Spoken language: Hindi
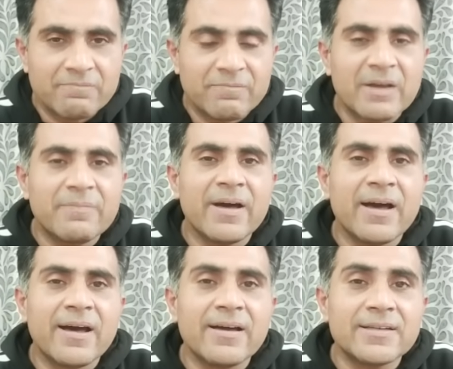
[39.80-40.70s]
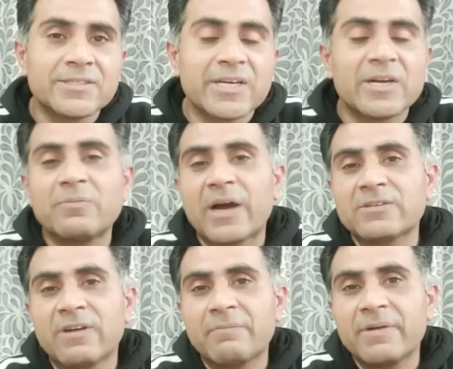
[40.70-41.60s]
मलबा जनरल
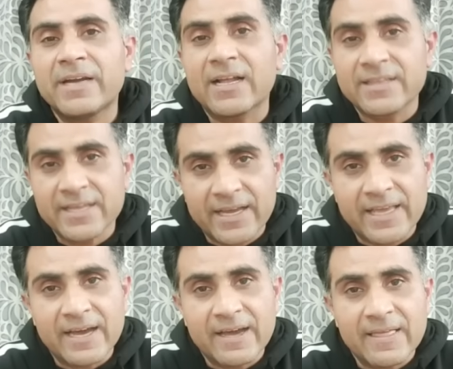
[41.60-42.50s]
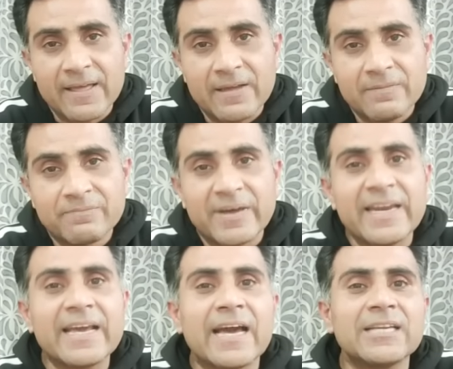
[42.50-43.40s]
बाजवा पर डाल दिया गया
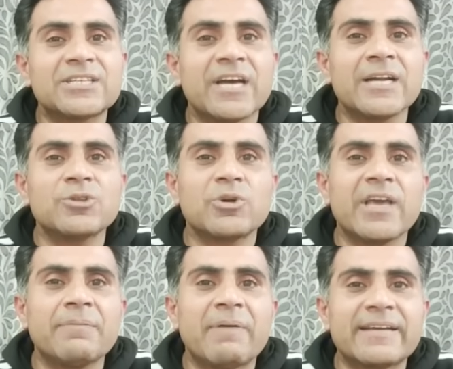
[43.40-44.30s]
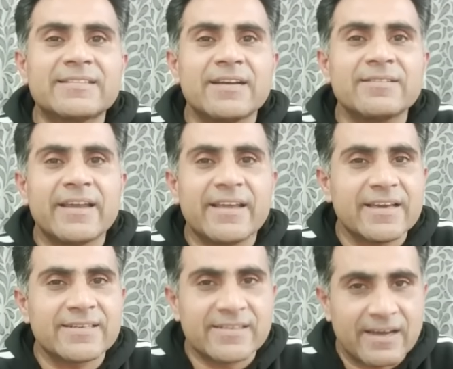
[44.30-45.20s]
बल्ले का निशान तो गया पाकिस्तान
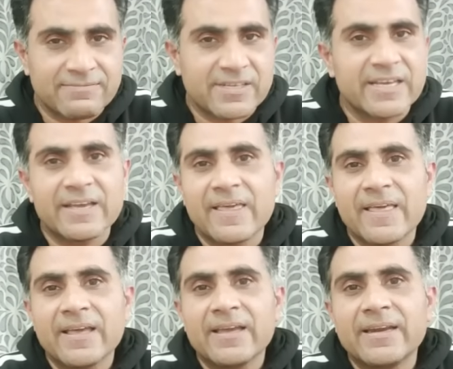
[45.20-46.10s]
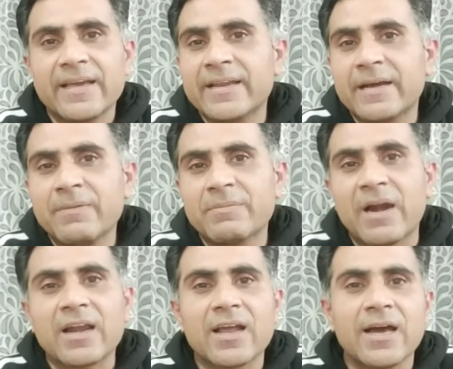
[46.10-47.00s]
तहरीक इंसाफ से लेकिन अब
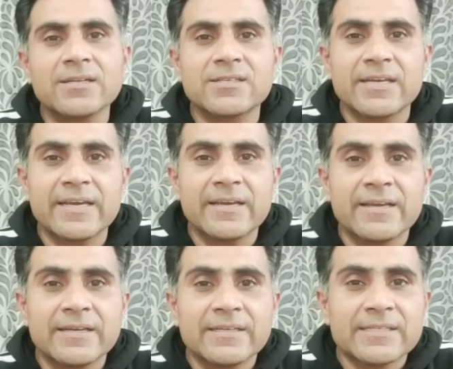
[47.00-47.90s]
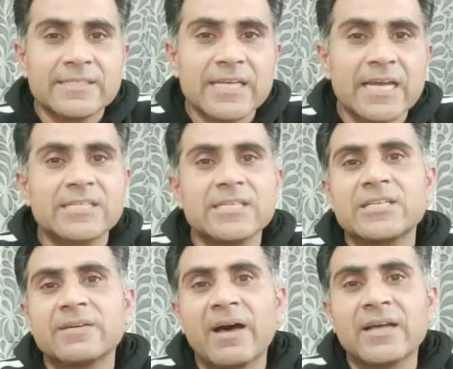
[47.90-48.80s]
इमरान खान से सियासी
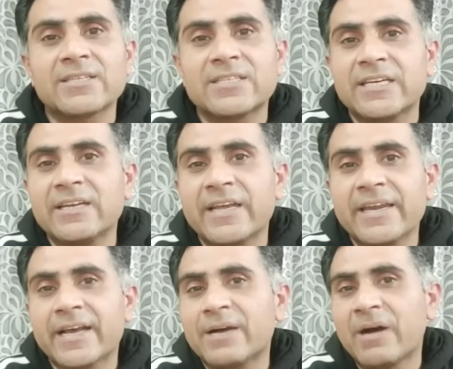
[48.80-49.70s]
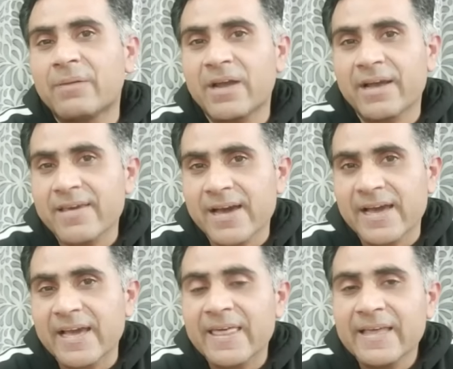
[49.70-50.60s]
जमात छीन लेने का मामला क्या
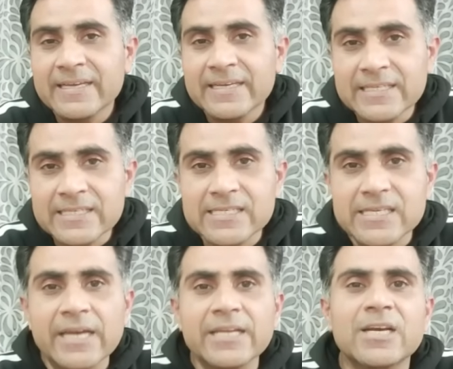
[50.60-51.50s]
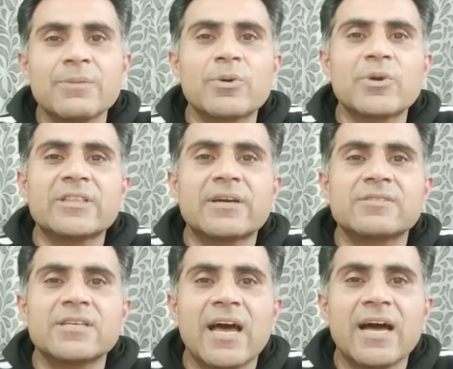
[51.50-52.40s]
है इन सारी खबरों की
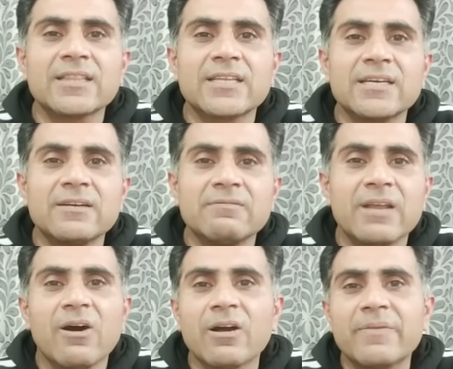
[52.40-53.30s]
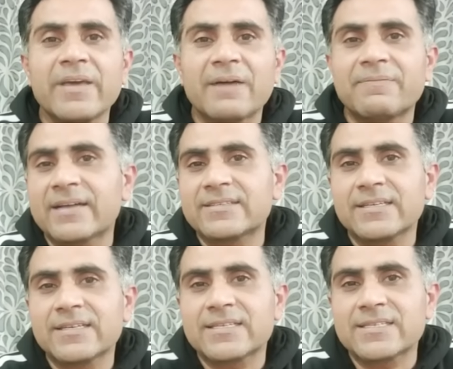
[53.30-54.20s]
तफसलत ब्लॉग में आप
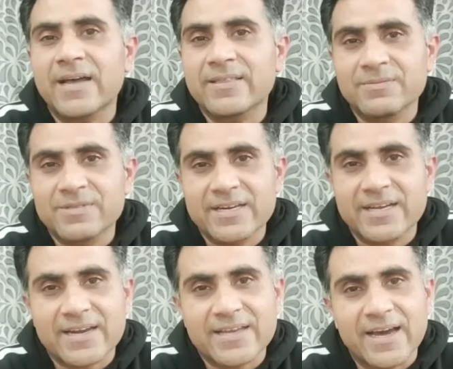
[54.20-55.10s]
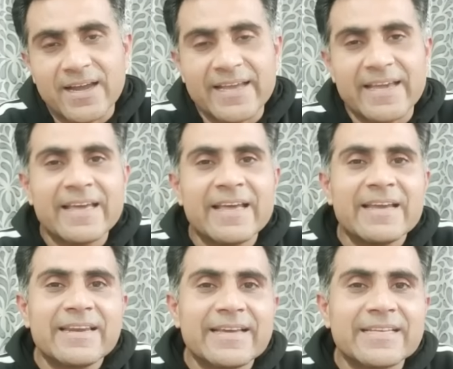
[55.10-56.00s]
नाजरन के साथ हम शेयर करने जा रहे हैं
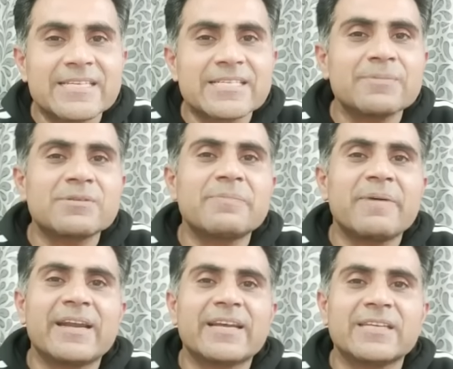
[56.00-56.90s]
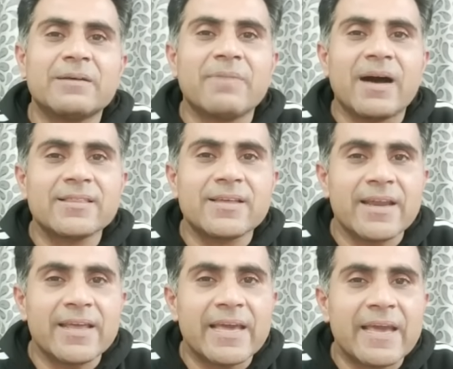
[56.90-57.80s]
लेकिन सबसे पहले नाजे हम बात
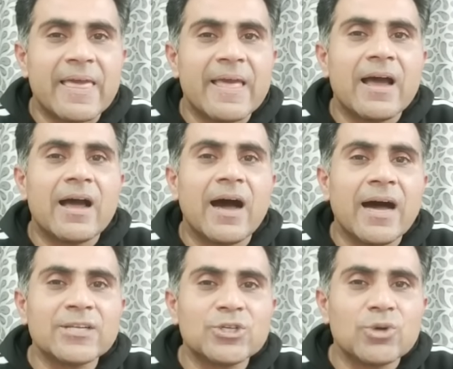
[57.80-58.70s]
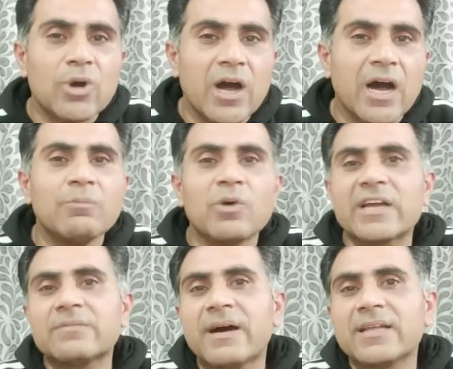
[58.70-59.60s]
करेंगे आज जो अहम
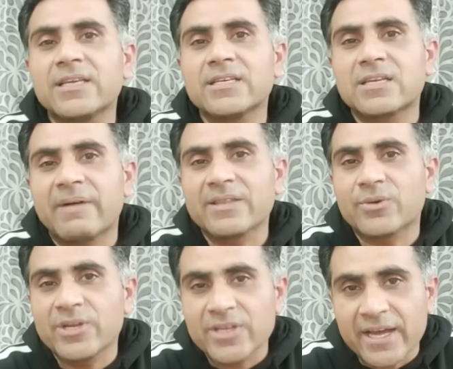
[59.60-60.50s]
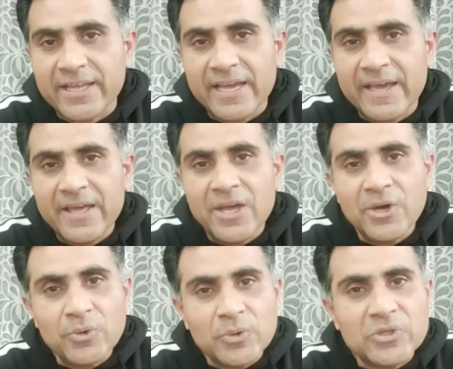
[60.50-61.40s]
मुकदमात की समात होने जा रही है
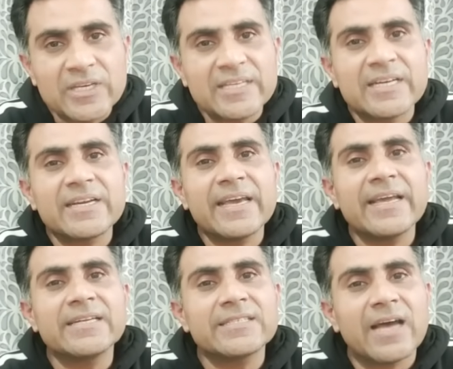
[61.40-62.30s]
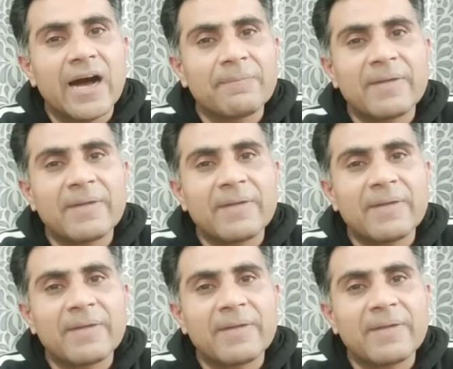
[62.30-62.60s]
उनकी डिटेल्स आप